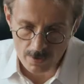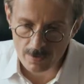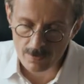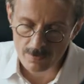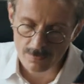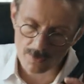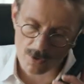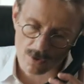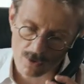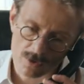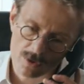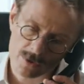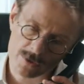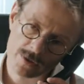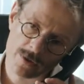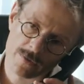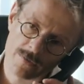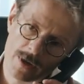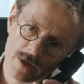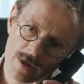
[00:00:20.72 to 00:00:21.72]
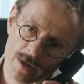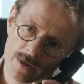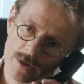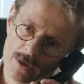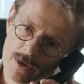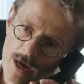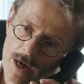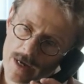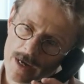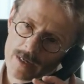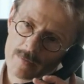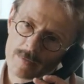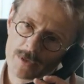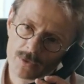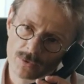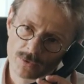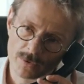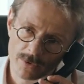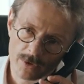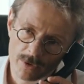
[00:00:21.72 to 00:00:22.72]
Frau Koslova, eine
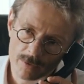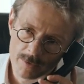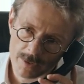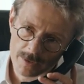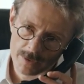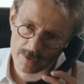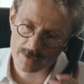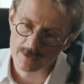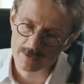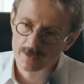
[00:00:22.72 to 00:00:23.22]
Minute noch bitte.